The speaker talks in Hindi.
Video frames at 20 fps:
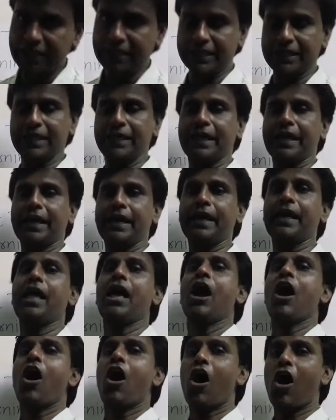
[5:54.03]
रखी है
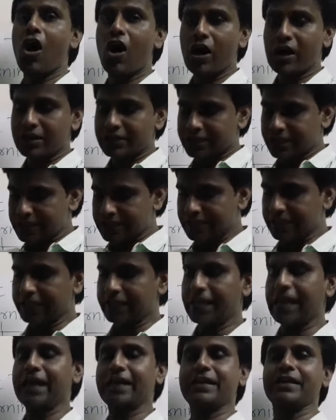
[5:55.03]
और जैसे
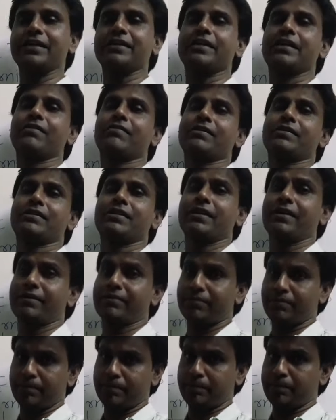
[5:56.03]
कैट ने दरवाजा
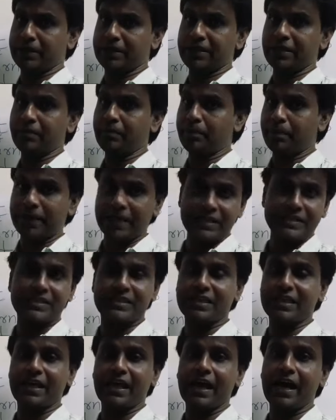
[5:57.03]
बटन प्रेस
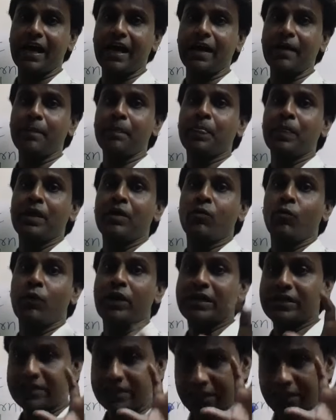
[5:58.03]
किया वह